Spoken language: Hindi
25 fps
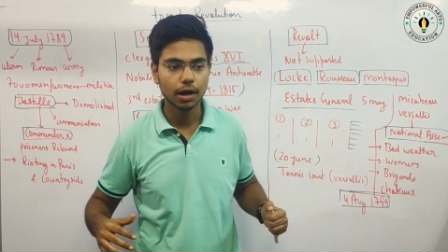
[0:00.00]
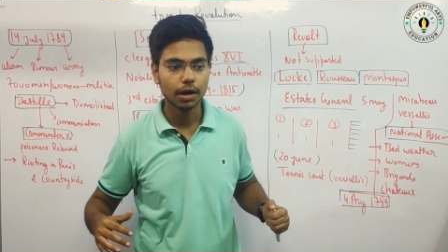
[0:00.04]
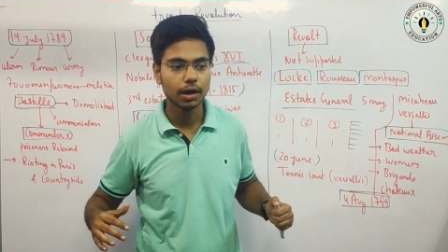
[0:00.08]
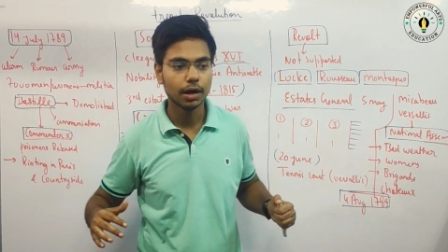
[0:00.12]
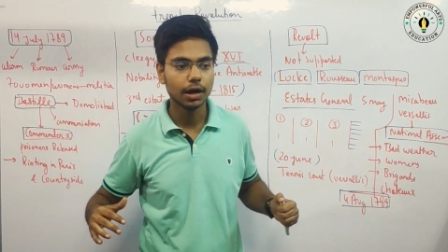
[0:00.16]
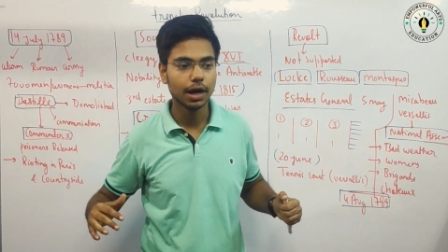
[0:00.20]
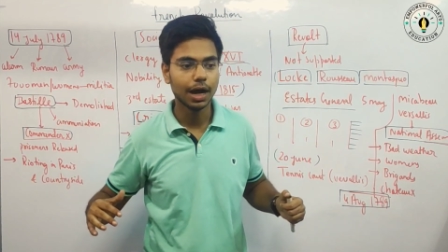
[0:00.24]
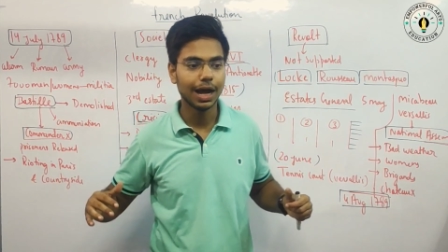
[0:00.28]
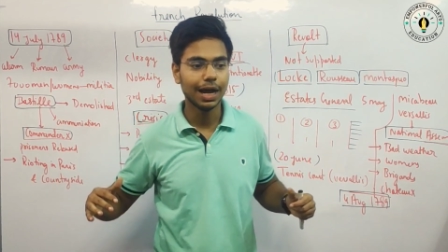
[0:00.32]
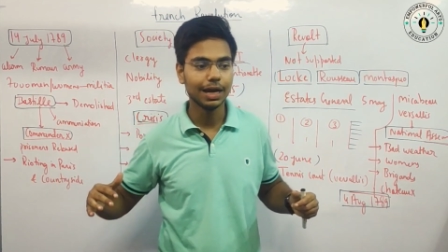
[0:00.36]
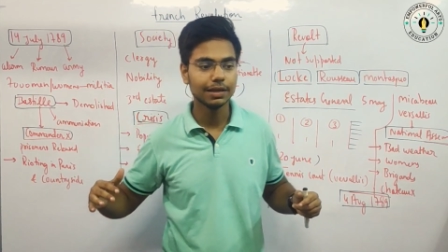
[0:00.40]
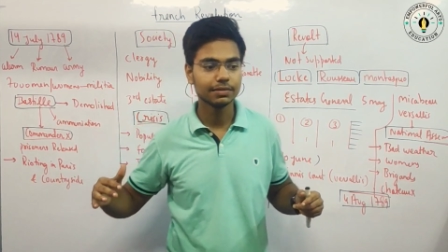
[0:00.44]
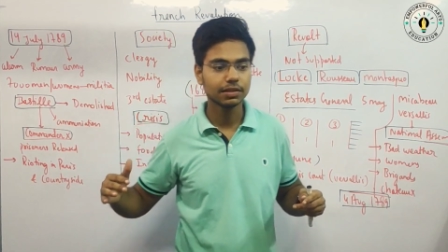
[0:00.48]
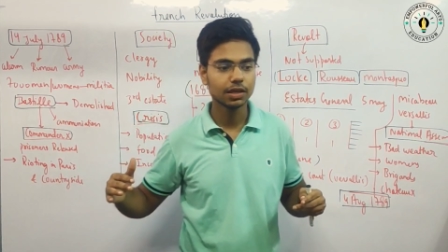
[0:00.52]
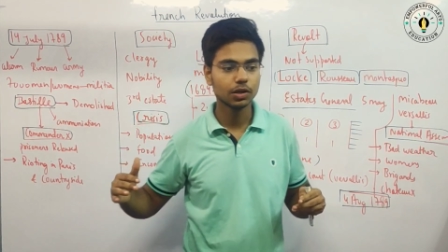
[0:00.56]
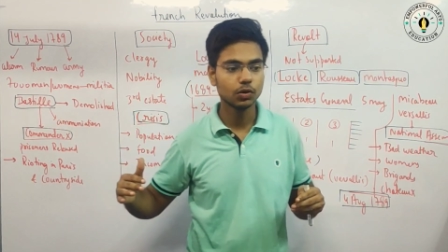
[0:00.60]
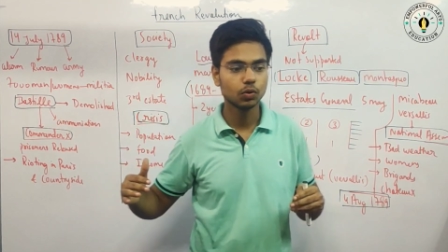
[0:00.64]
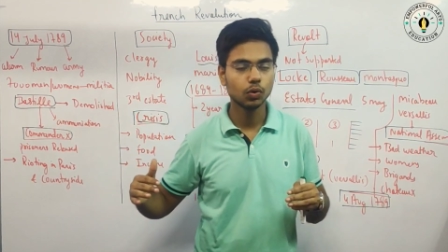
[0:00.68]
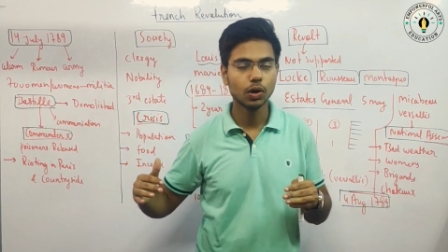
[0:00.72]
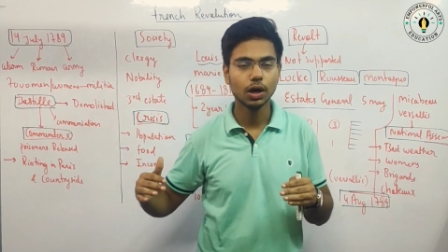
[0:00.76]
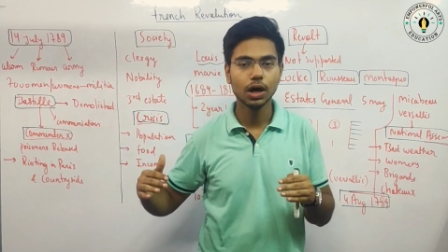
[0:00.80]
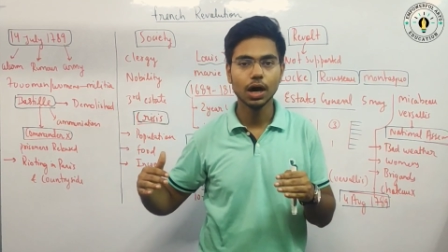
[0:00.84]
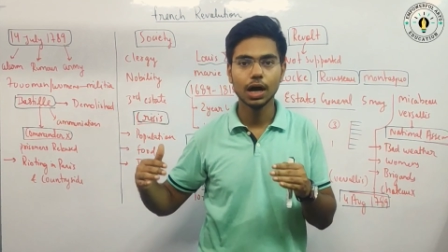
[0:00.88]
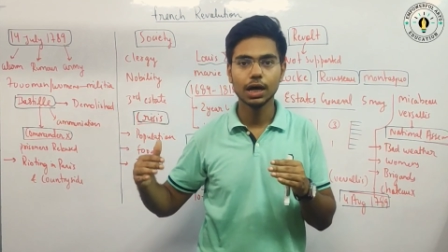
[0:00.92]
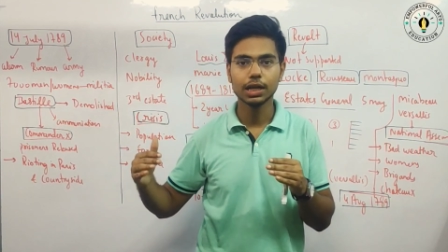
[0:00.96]
ऐसा हुआ
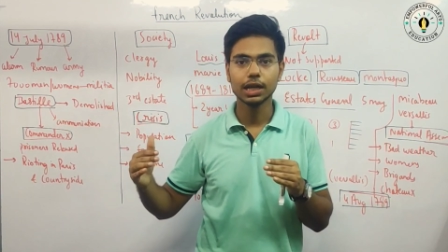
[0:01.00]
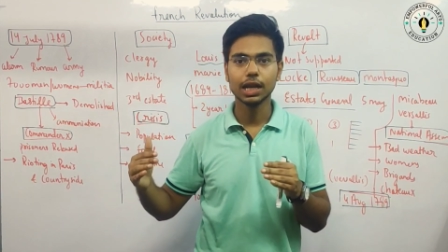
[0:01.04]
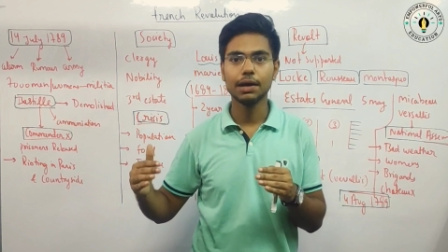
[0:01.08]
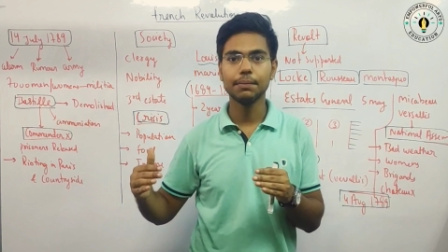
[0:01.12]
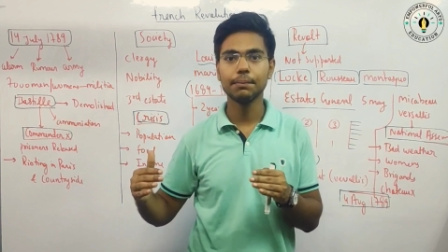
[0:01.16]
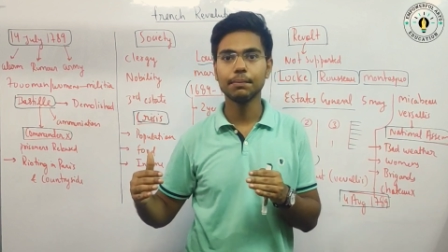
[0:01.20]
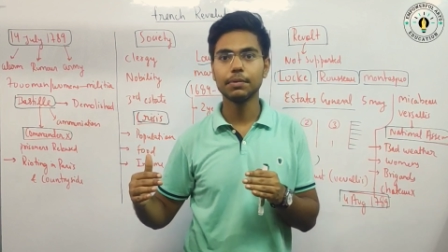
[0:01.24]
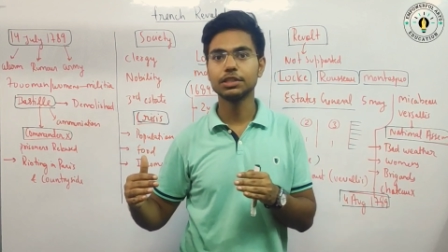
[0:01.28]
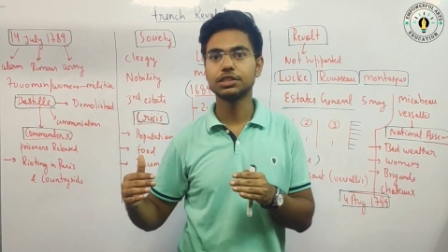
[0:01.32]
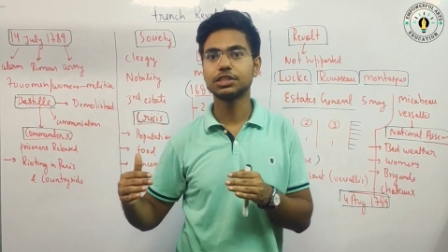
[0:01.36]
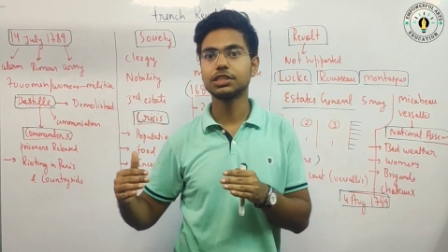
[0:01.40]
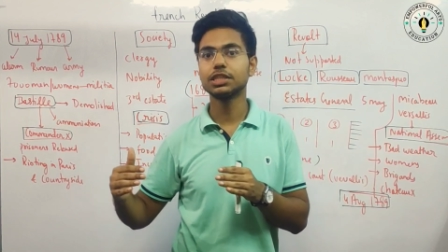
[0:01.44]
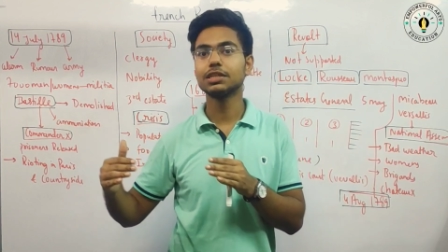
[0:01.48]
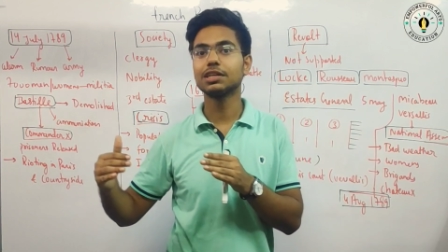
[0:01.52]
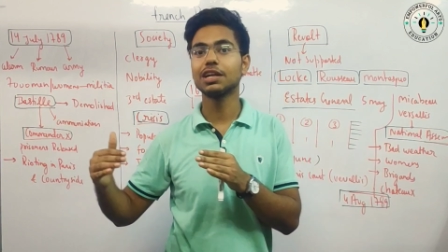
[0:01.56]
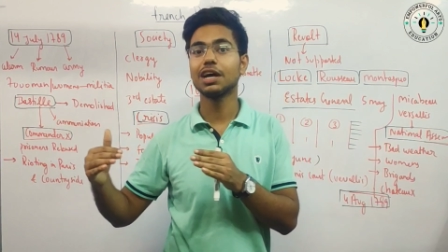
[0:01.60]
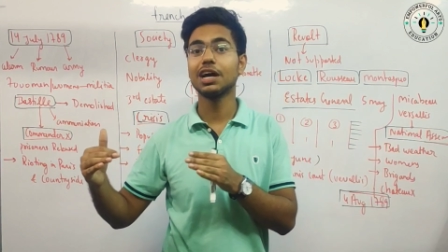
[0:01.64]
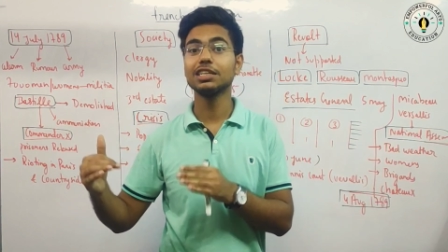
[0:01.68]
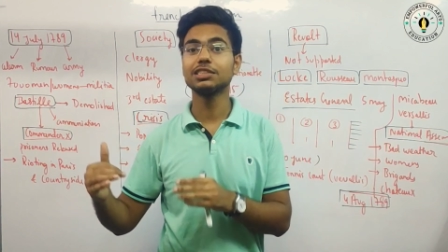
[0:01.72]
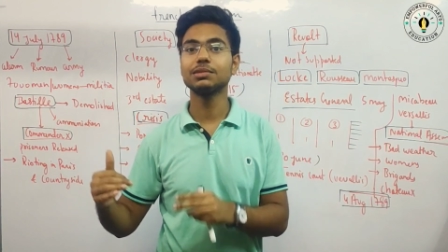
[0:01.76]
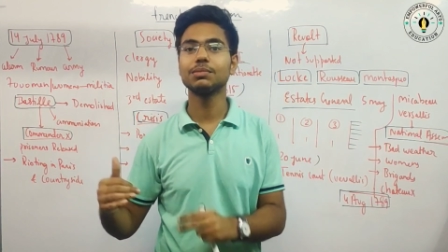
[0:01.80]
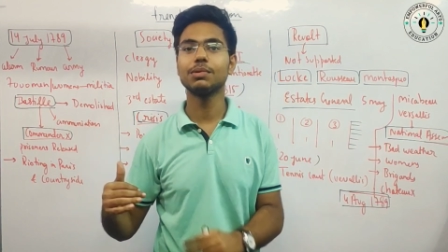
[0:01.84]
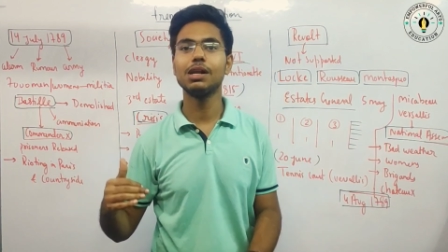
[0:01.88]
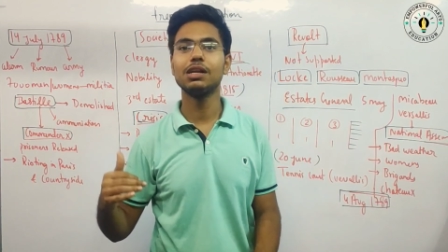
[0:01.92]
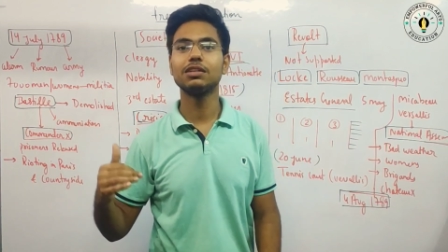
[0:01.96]
अलार्म बज के
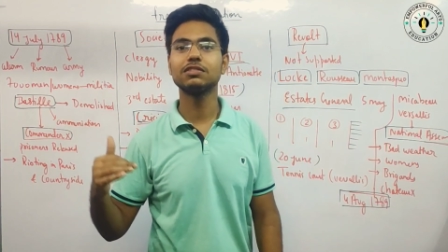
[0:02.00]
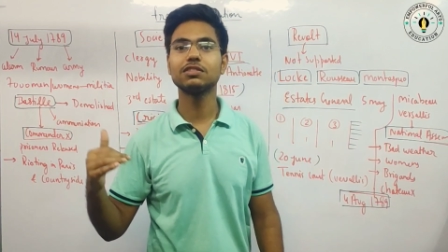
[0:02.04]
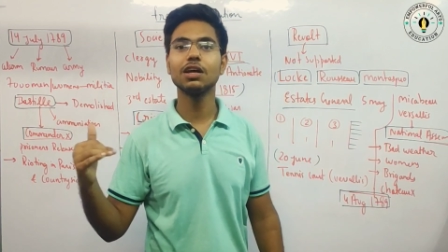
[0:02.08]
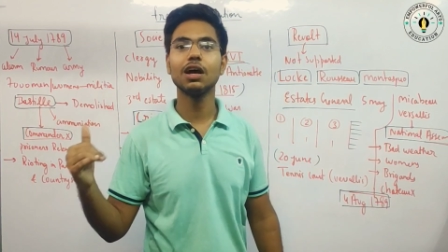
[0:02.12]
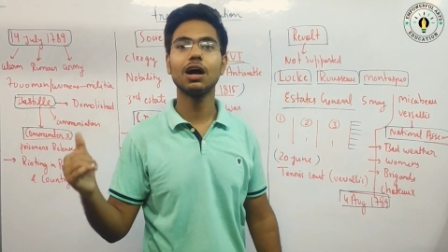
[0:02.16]
राजमहल से